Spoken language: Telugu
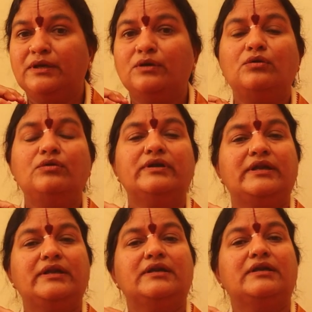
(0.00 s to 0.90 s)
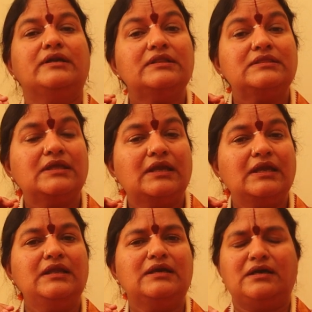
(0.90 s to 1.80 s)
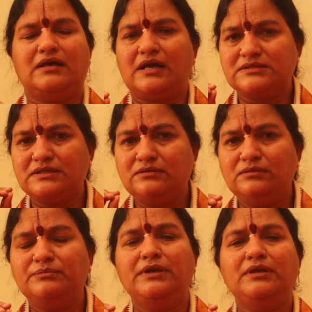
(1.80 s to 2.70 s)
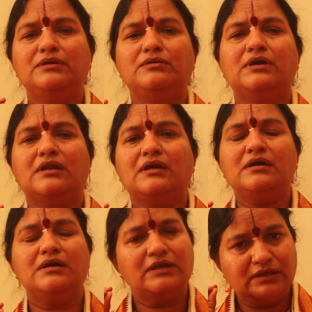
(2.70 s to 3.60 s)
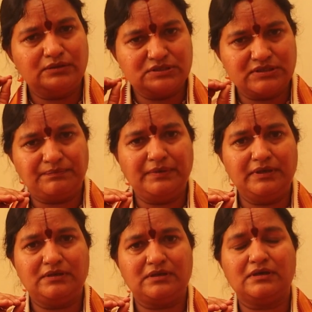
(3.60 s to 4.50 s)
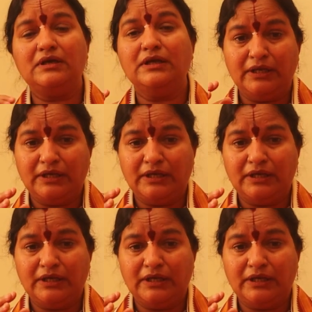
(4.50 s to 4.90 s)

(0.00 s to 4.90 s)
ఇంకొకటి ఏంటంటే తేలిక అసలు మీరు గనక నేను చెప్పినట్టుగా